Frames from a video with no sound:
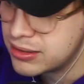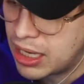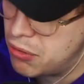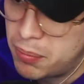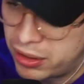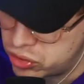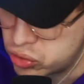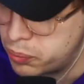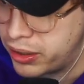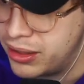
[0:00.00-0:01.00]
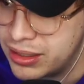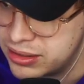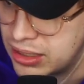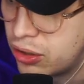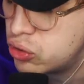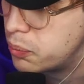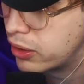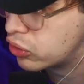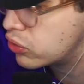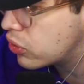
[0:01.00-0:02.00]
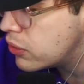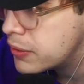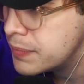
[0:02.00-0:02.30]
a mí me pareció súper innecesario y súper tonto.